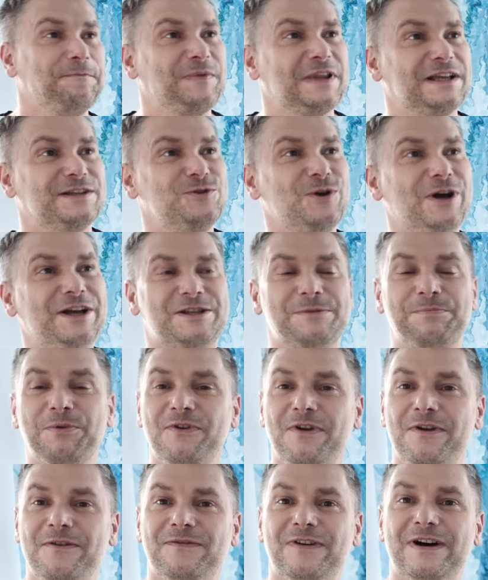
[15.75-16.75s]
Słuchajcie,
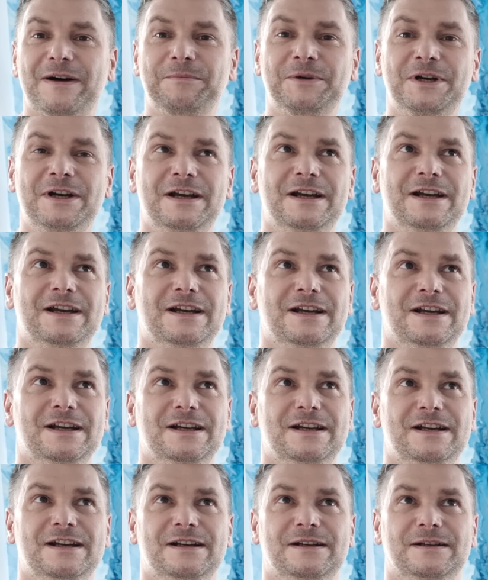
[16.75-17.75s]
powiem Wam,
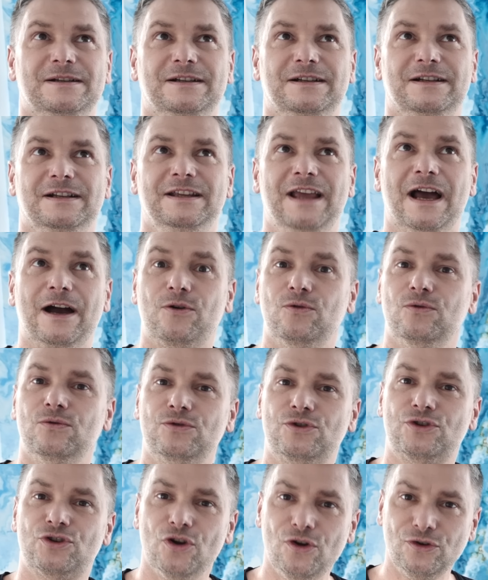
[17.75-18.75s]
jak
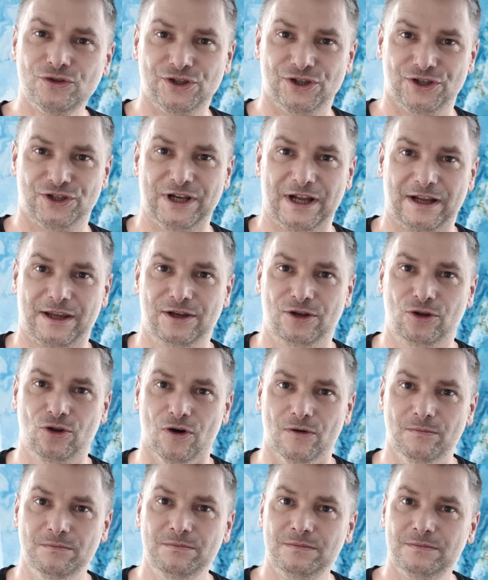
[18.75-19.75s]
urządzić taki
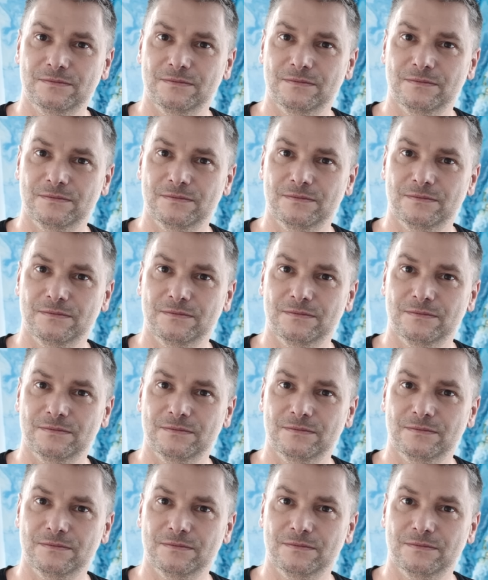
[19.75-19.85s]
dom,